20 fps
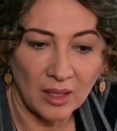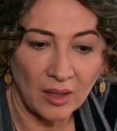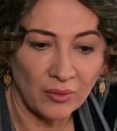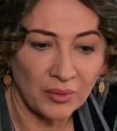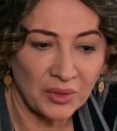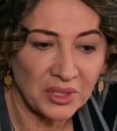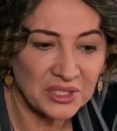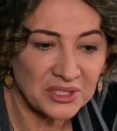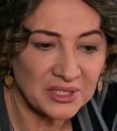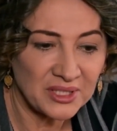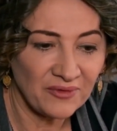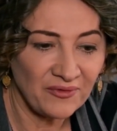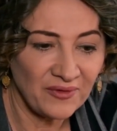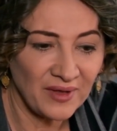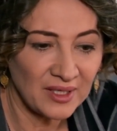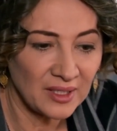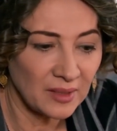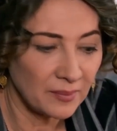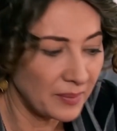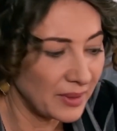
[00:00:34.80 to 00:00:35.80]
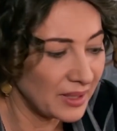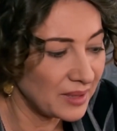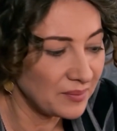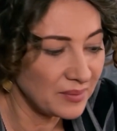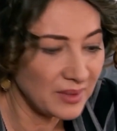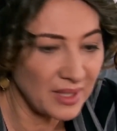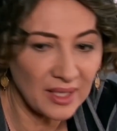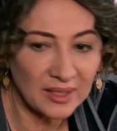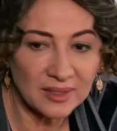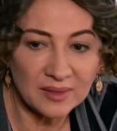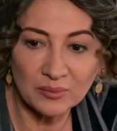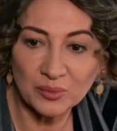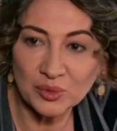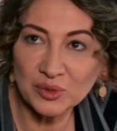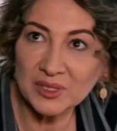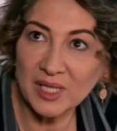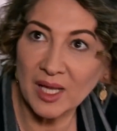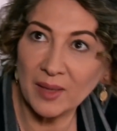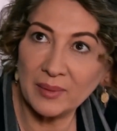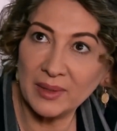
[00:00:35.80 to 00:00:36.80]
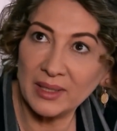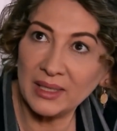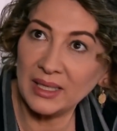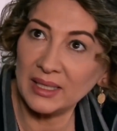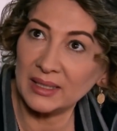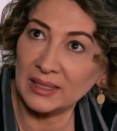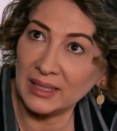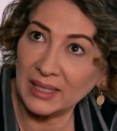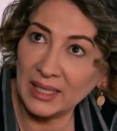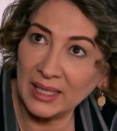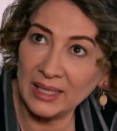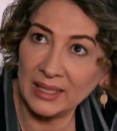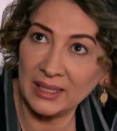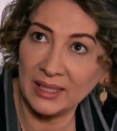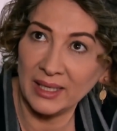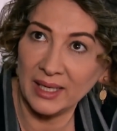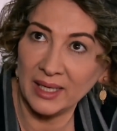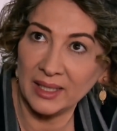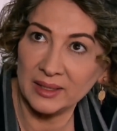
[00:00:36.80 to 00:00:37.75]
Ya Reşit Efendi benim derdim bu Sabinen değil